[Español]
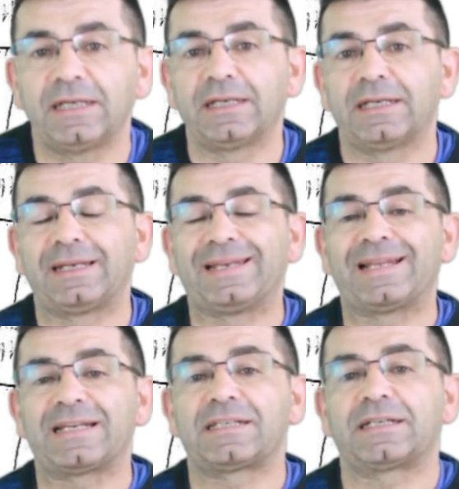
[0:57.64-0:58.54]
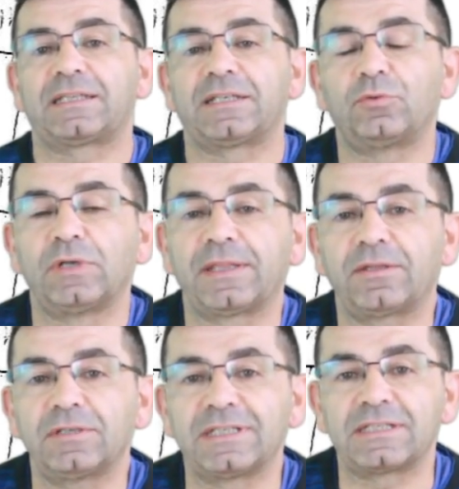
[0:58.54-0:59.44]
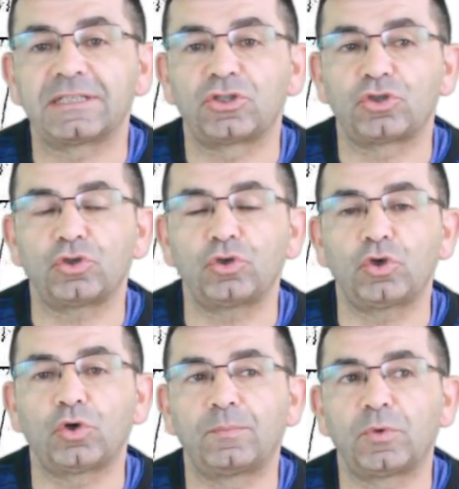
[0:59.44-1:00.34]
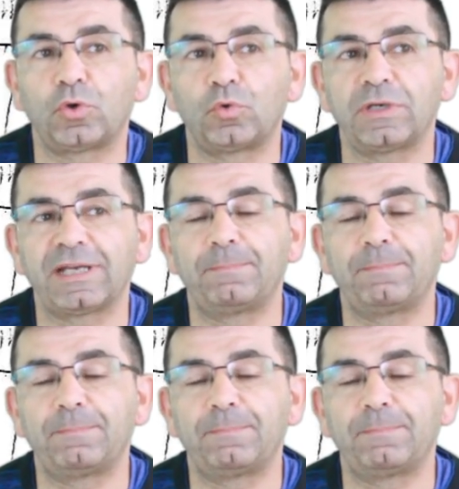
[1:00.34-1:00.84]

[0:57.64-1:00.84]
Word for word: eh, las articulaciones son como una